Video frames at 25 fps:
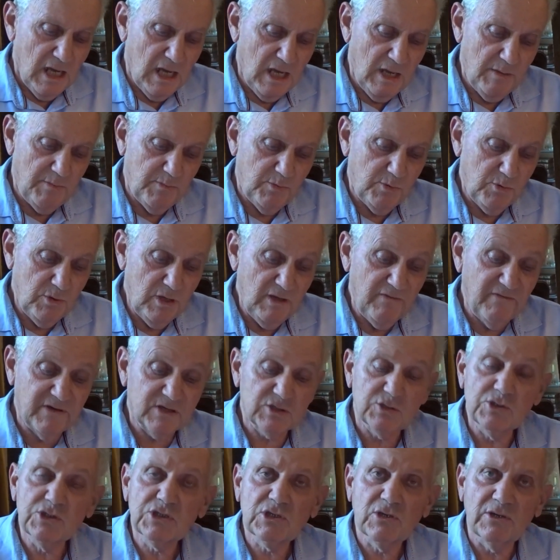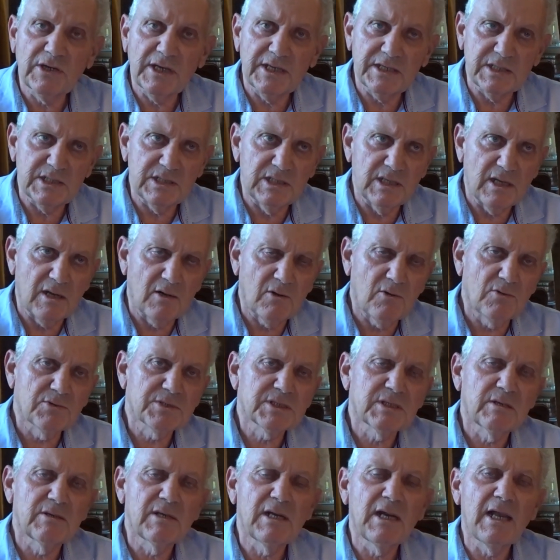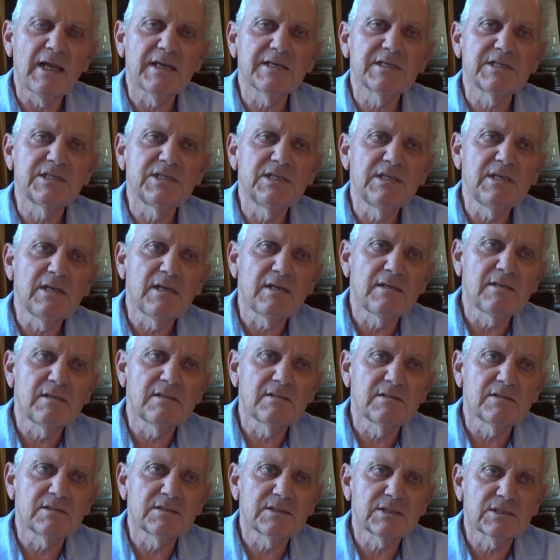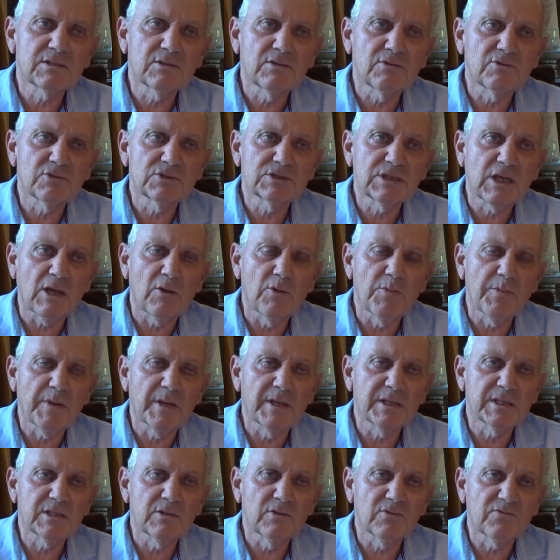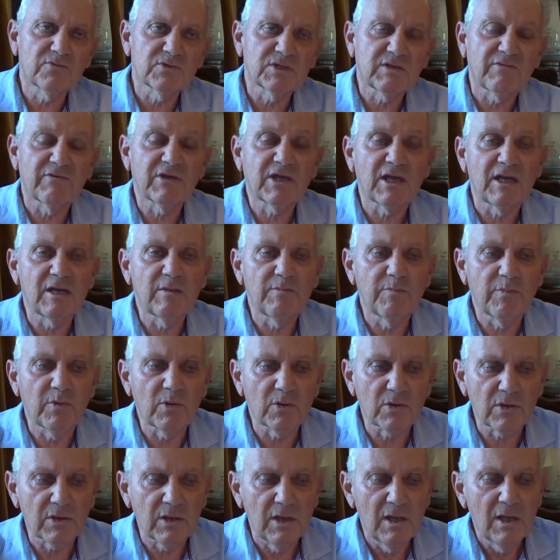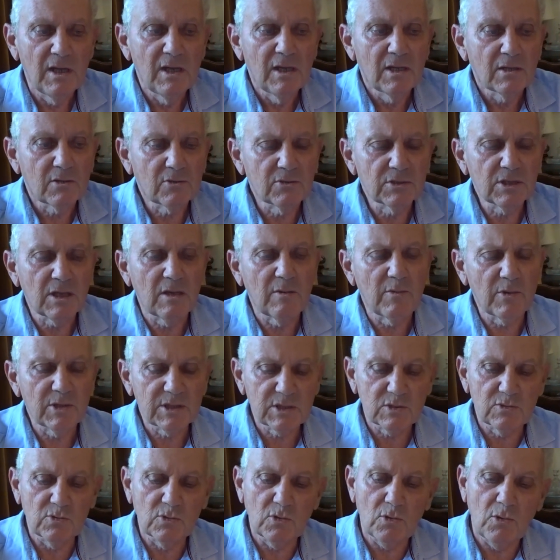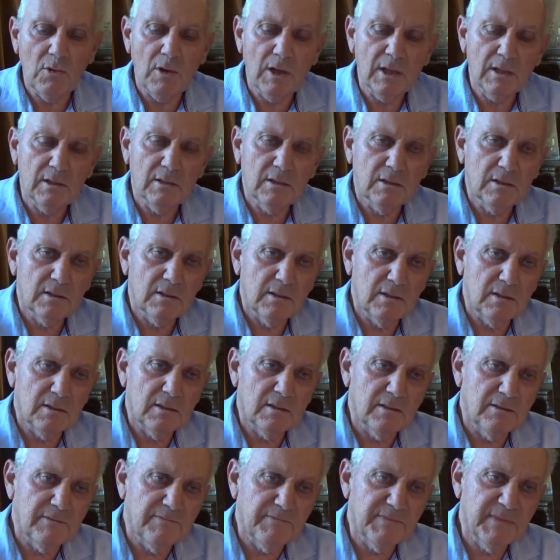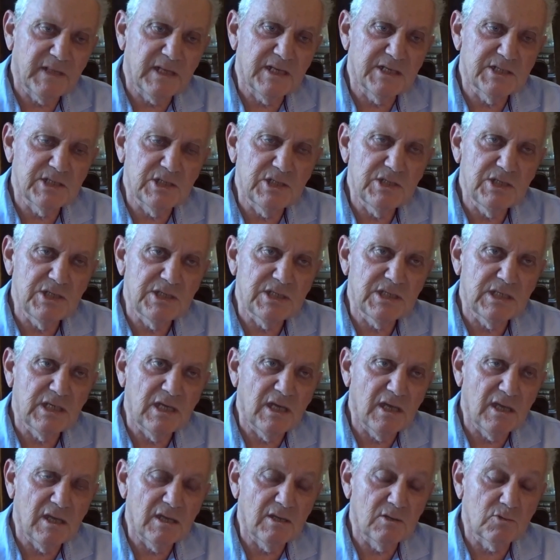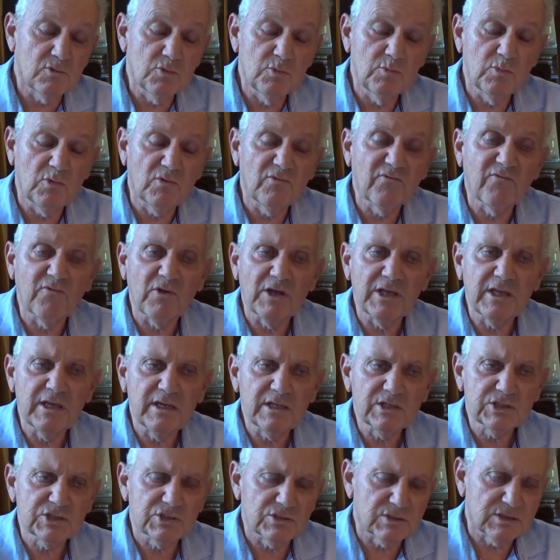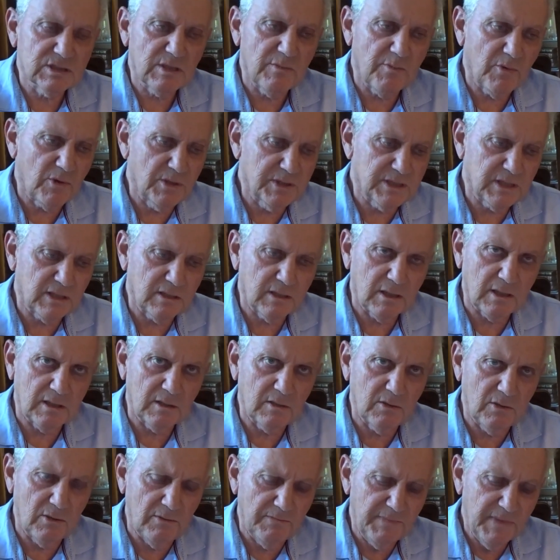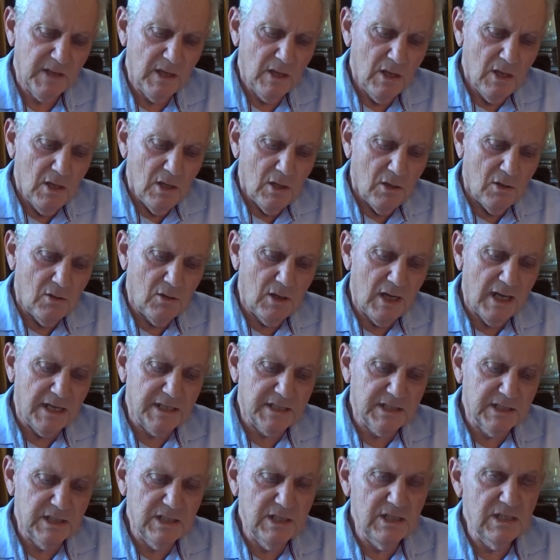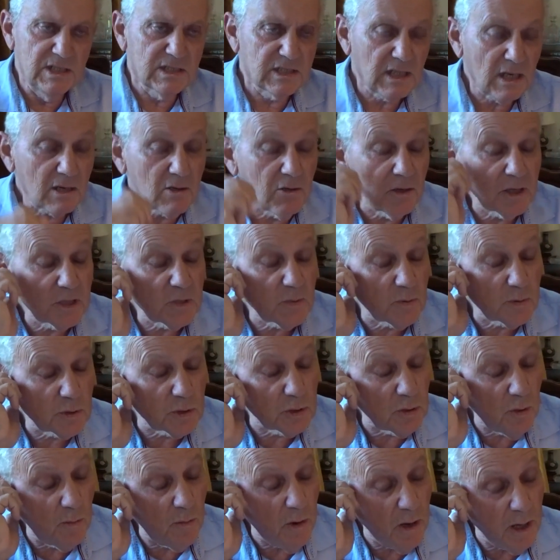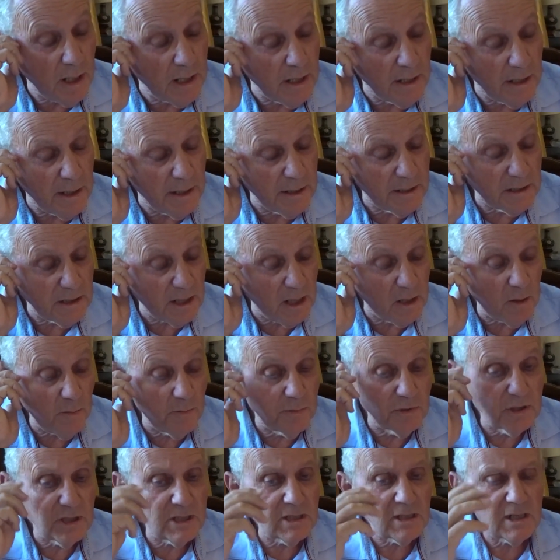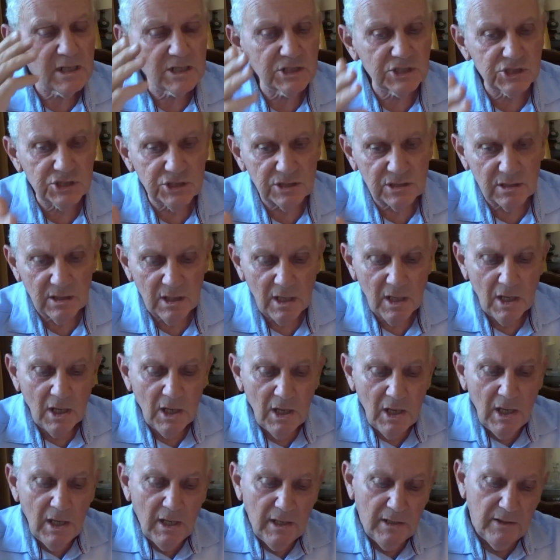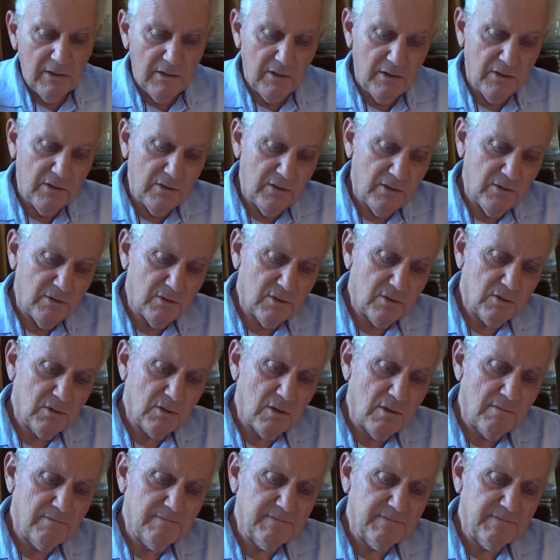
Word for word: et puis il va jusqu'en Asie. Alors l'Asie, euh, ça représente, vous savez qu'à l'époque, contrairement à ce qu'on croit, les initiés et tout le monde voyage, ça prend un certain temps. Euh, L'Asie, ça correspond sûrement à l'Inde, alors peut-être à la Chine. Euh,